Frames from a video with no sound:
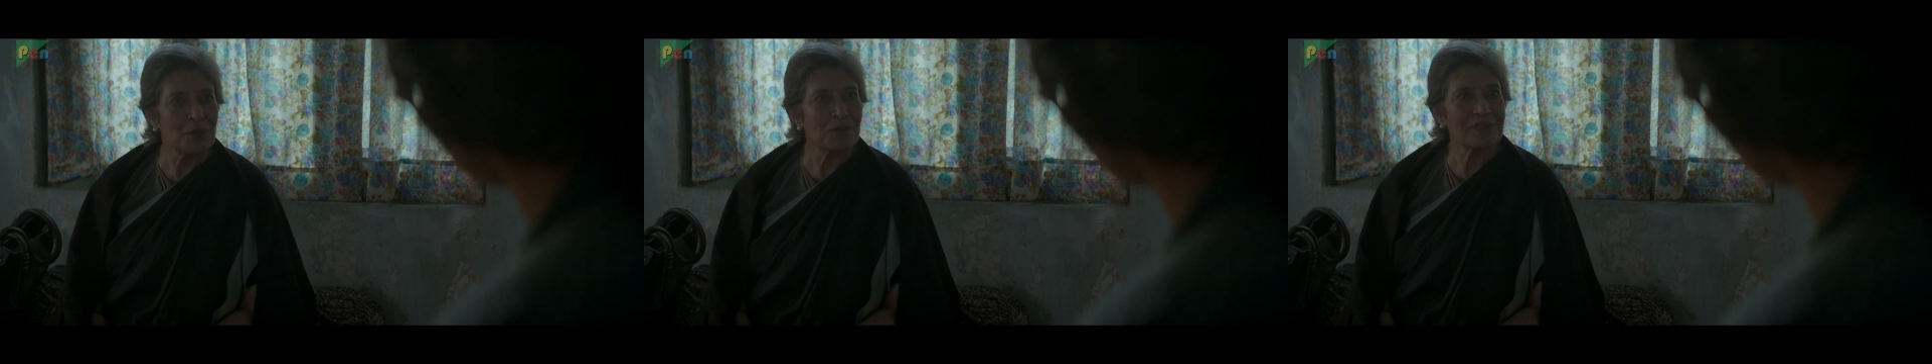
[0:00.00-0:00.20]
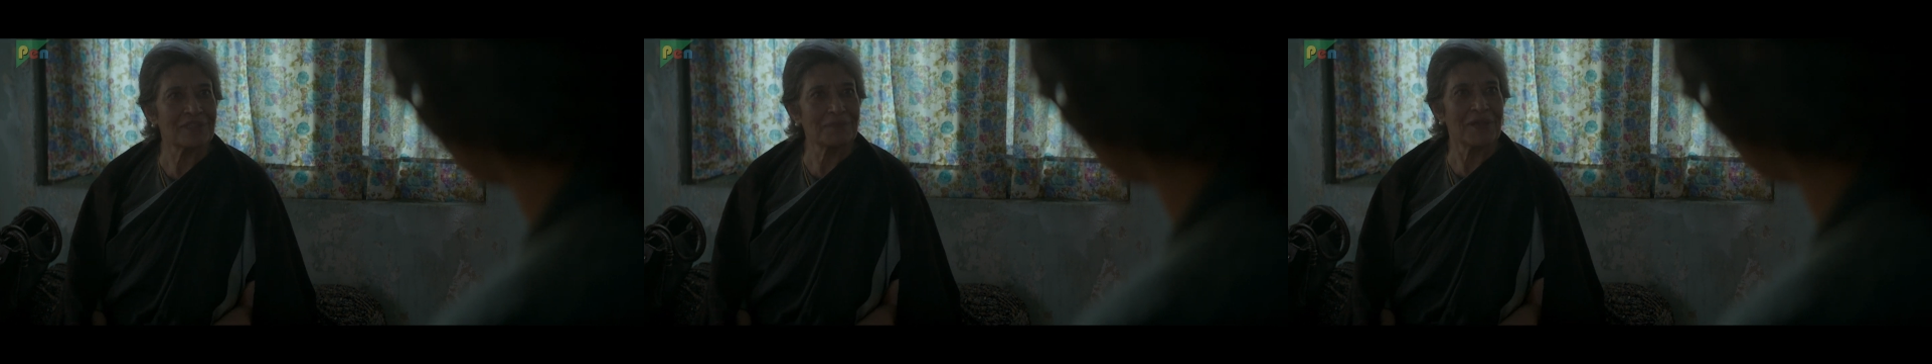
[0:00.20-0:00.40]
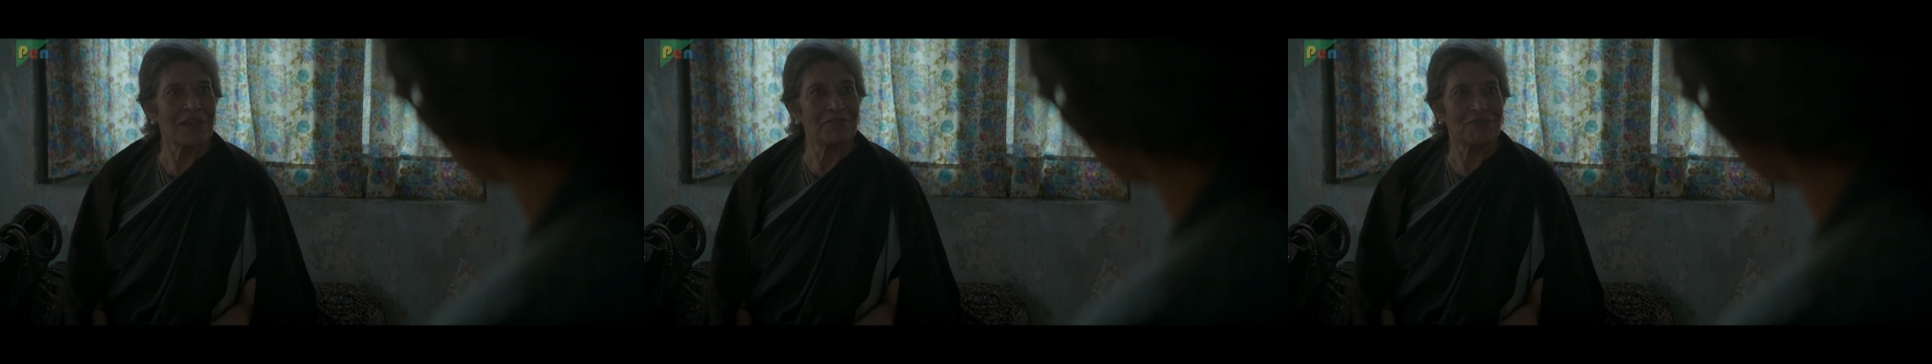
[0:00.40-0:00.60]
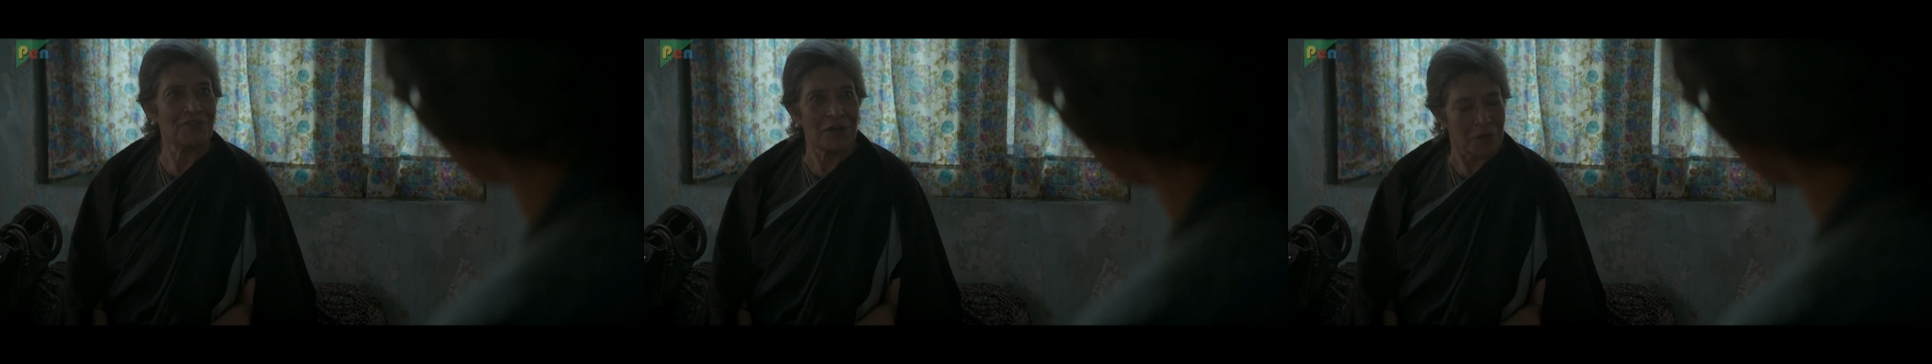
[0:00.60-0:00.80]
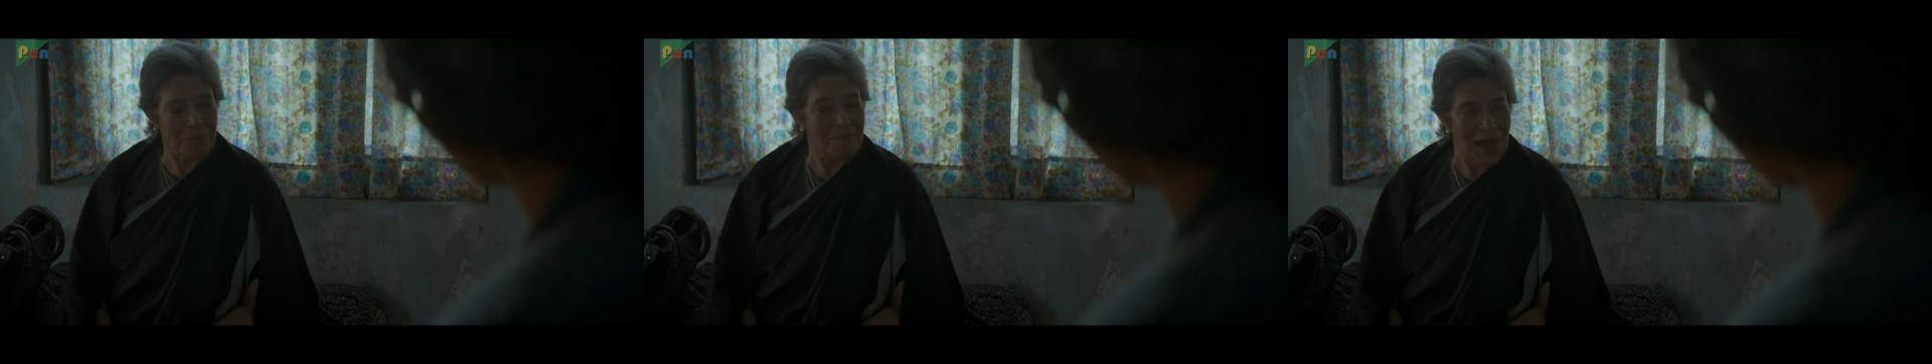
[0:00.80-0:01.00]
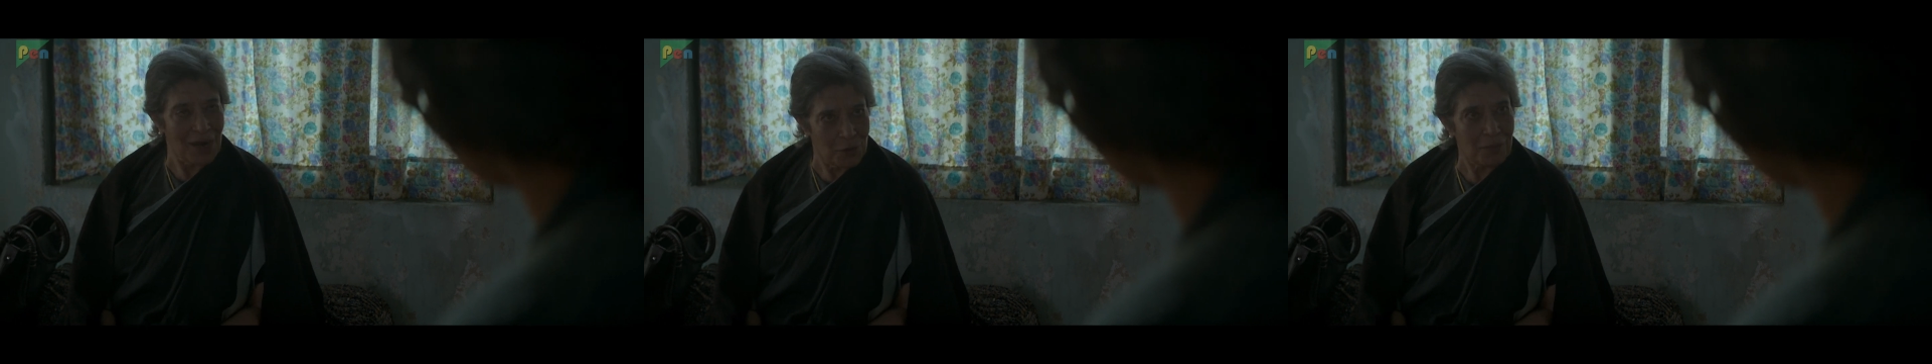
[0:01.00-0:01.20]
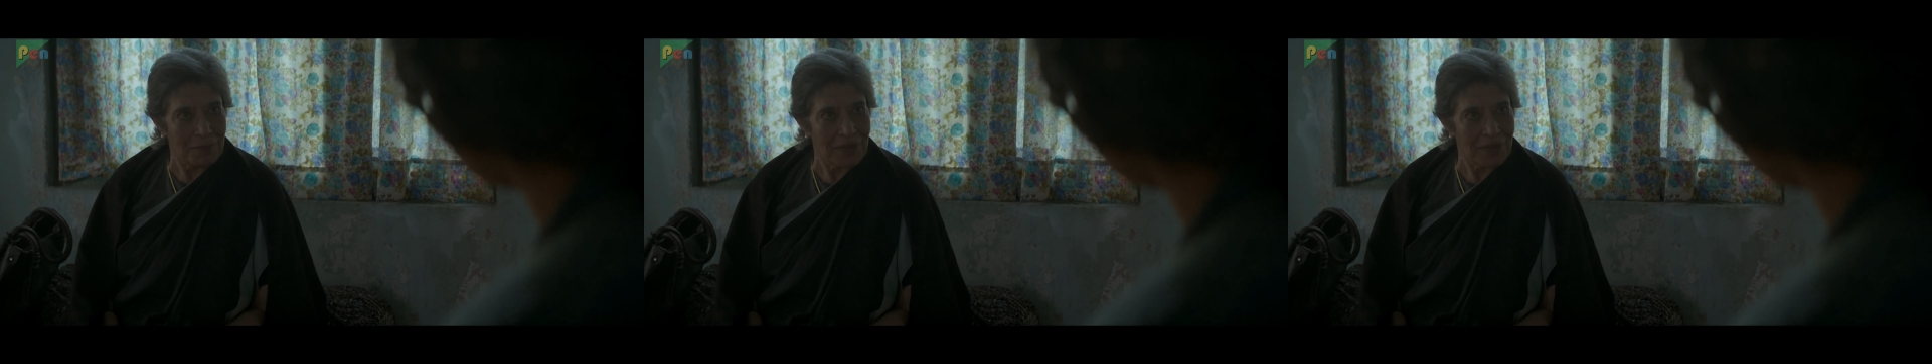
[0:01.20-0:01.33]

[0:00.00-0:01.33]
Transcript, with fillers: अब्यूज में फर्क मालूम